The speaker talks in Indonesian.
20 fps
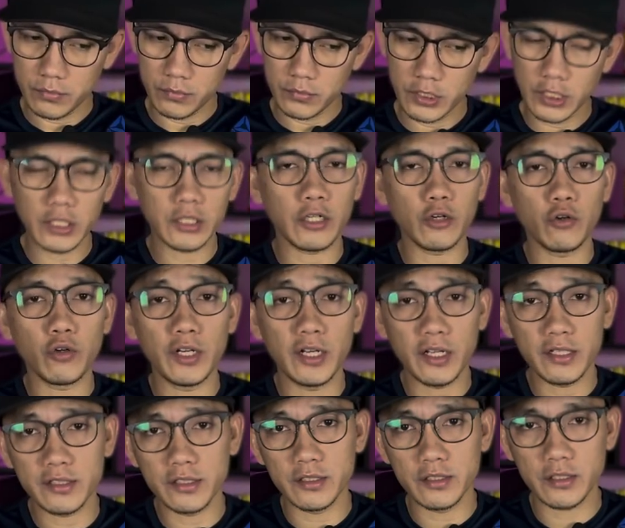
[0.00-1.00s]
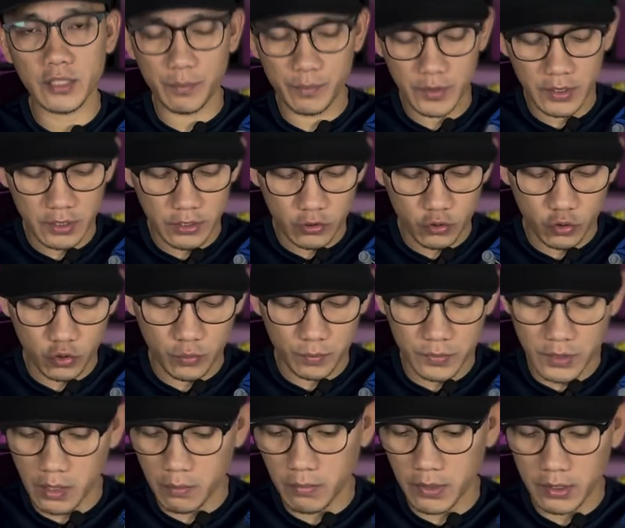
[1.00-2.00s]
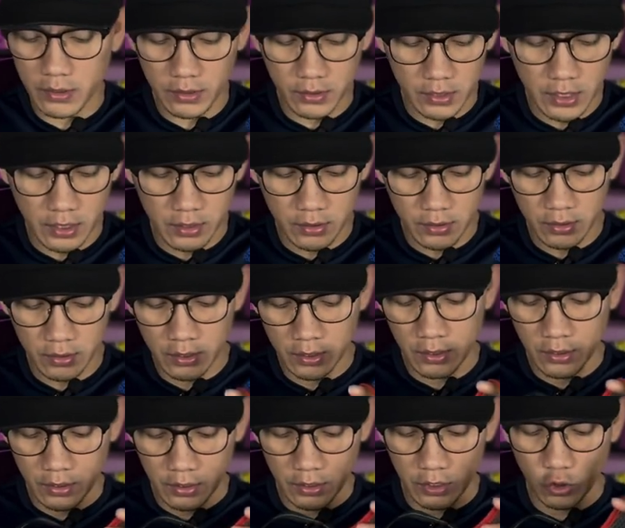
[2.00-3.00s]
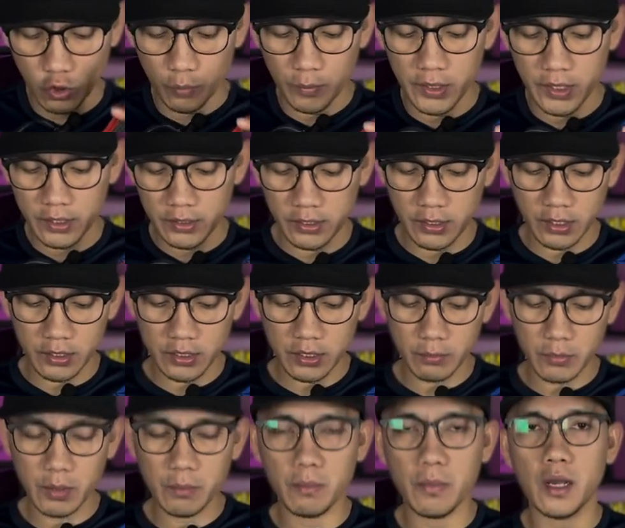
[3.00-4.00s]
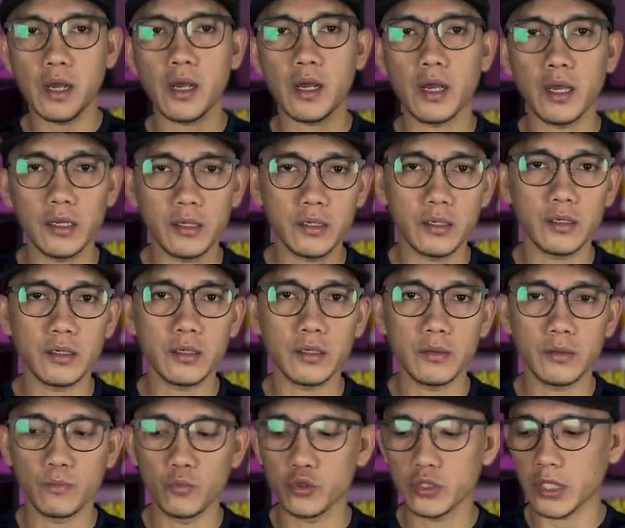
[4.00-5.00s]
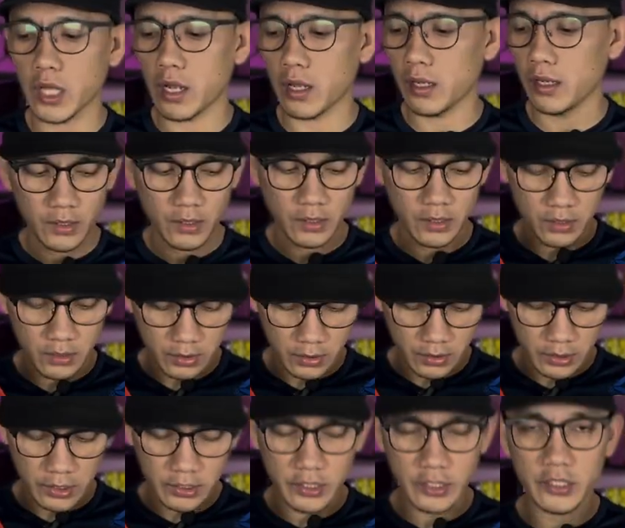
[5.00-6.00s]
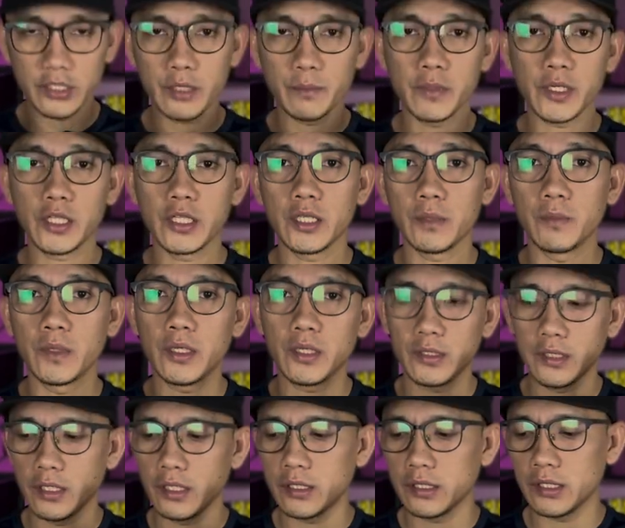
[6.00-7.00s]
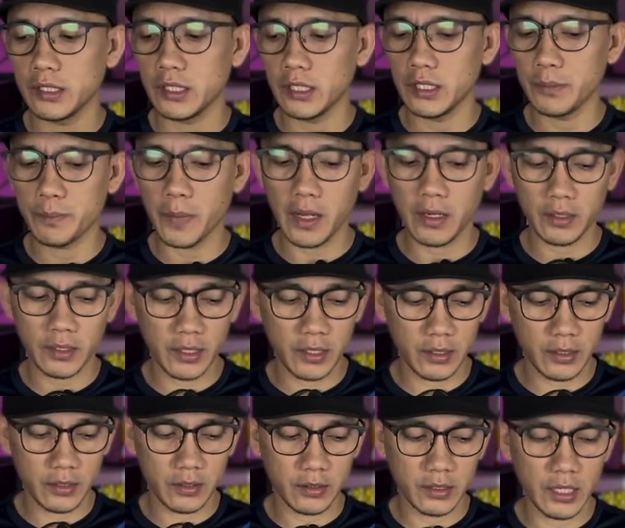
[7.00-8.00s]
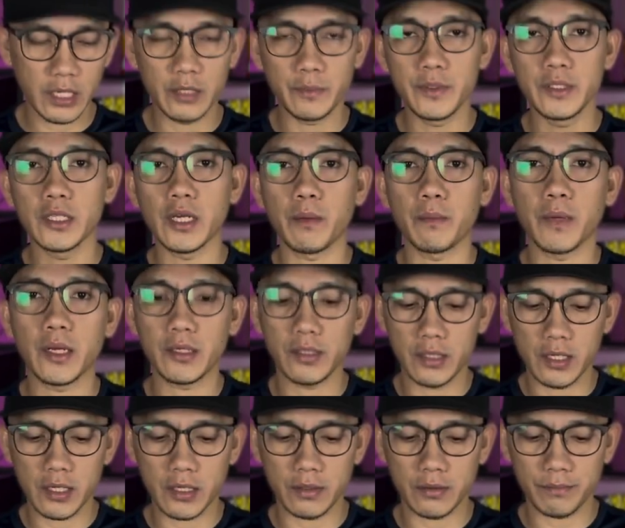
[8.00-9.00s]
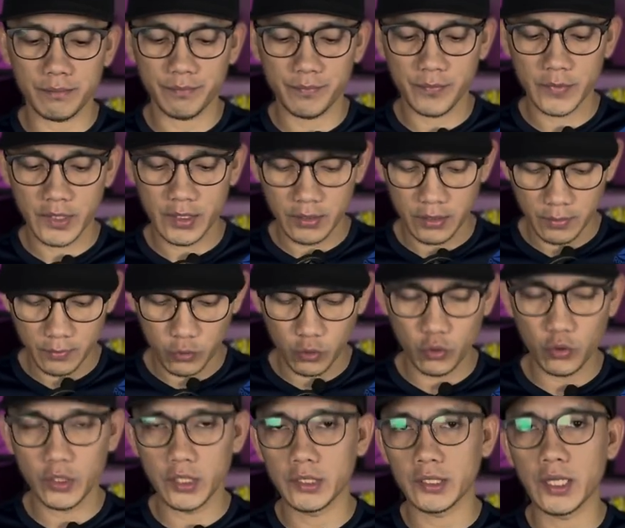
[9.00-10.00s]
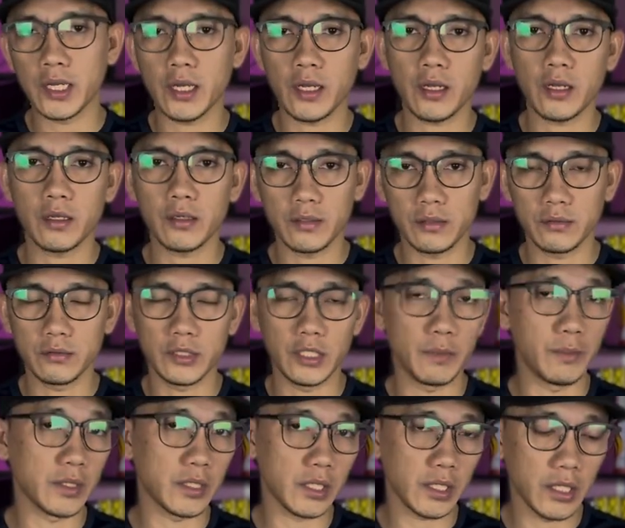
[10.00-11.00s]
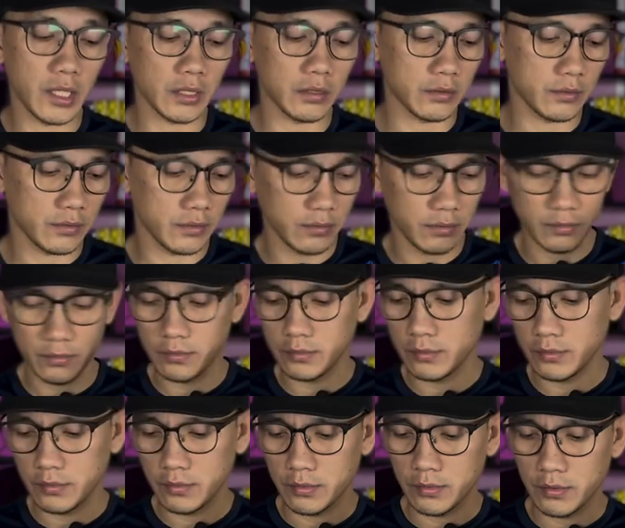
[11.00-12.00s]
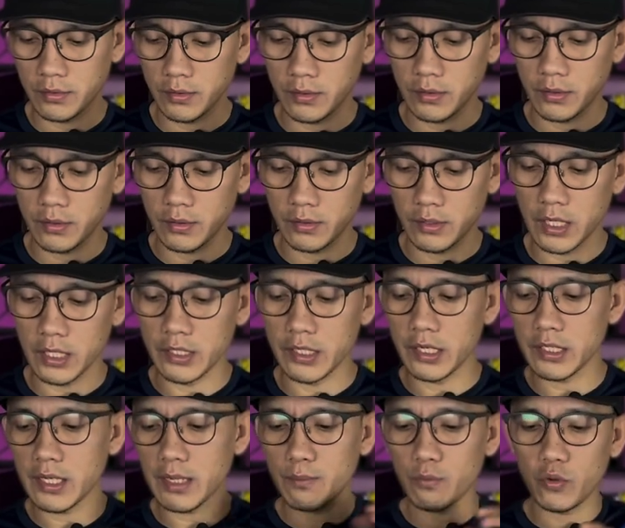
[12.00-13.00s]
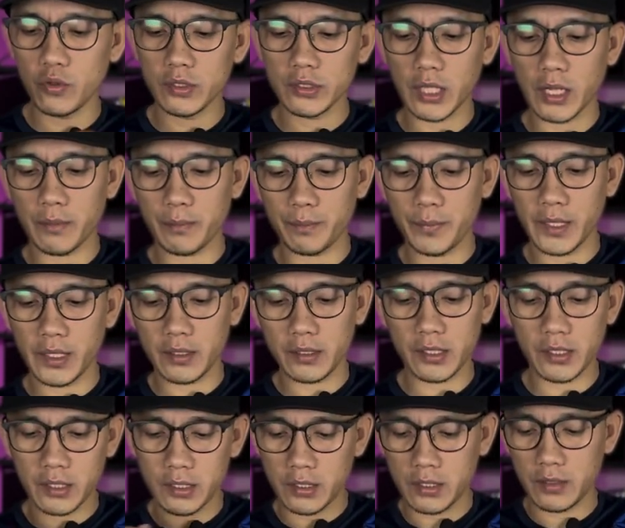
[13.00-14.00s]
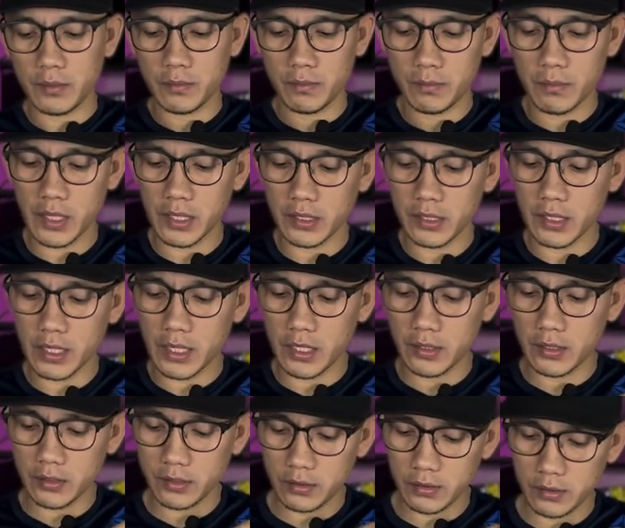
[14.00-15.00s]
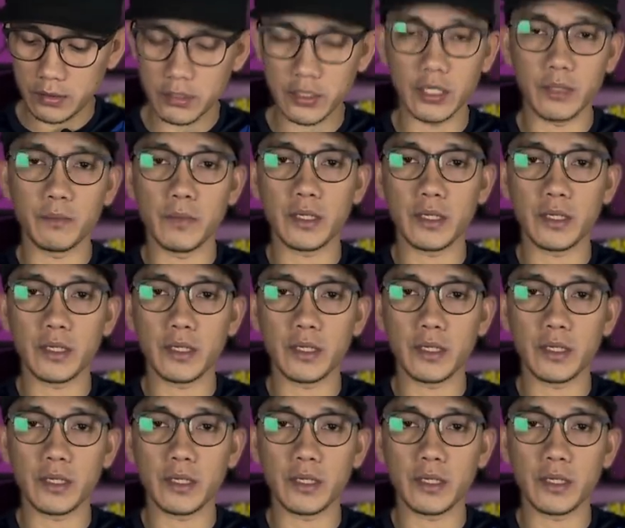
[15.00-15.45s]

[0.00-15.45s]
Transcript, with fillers: tidak terlalu elastis tapi ini cukup nyaman dan dikombinasikan sama bahan busa. Uh, dia jadinya breathable, jadi ketika dipakai dia lebih nyaman dan punggung kita tidak berkeringat. Dan dia nyambung sampai ke bagian sling